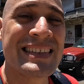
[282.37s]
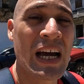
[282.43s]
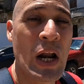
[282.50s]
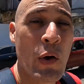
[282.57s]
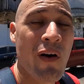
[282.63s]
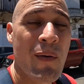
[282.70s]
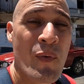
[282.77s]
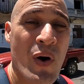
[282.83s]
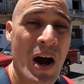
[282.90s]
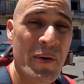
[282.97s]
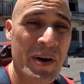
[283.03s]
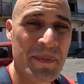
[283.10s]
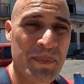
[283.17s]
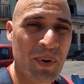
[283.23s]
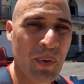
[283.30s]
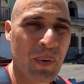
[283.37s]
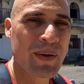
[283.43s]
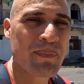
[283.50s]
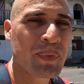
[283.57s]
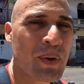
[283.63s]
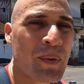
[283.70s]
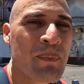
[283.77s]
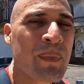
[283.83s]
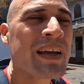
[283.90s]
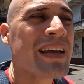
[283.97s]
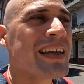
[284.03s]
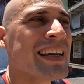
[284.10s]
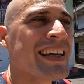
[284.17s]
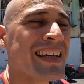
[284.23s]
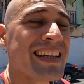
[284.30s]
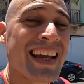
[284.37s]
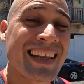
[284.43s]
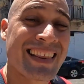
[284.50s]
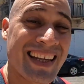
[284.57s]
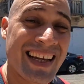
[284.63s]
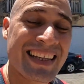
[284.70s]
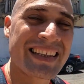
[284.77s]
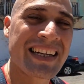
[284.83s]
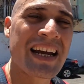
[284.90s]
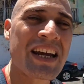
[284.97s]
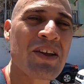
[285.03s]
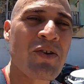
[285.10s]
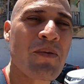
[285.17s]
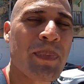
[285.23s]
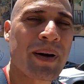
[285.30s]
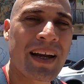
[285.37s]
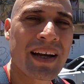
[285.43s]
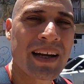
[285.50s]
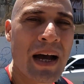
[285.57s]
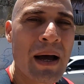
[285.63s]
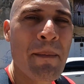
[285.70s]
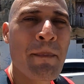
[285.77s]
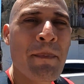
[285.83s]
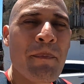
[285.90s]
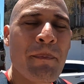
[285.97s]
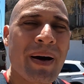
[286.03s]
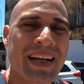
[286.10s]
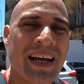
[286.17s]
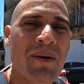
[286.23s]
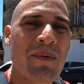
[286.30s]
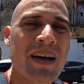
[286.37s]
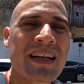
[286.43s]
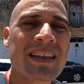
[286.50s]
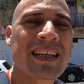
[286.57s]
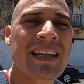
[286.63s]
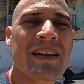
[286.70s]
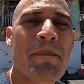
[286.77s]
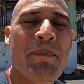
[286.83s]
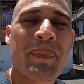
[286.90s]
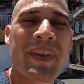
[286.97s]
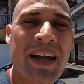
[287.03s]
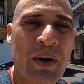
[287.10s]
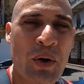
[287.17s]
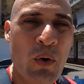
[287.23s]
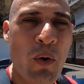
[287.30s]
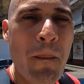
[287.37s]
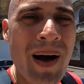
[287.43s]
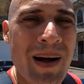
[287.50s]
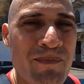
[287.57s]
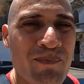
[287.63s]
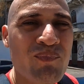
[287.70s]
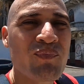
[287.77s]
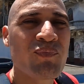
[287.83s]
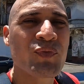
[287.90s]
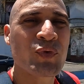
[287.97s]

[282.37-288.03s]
ya lo vamos a ver por dentro, y te he traído para acá para hablarte de Román